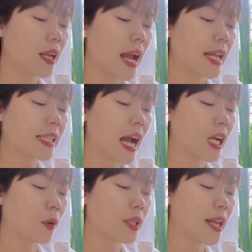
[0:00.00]
Anh
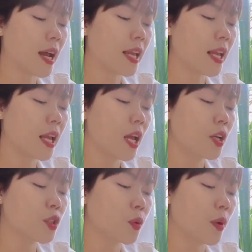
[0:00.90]
khác cậu thế đấy,
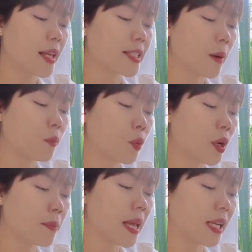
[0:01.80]
dù là sóng
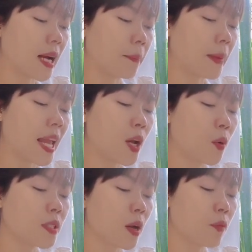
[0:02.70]
cuộn biển gầm hay
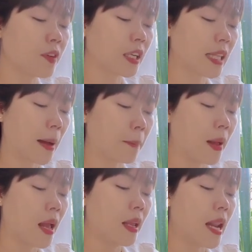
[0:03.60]
hố sâu vực thẳm
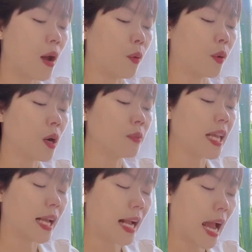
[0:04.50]
đều không
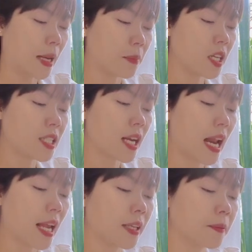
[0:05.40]
thể cản bước chân anh.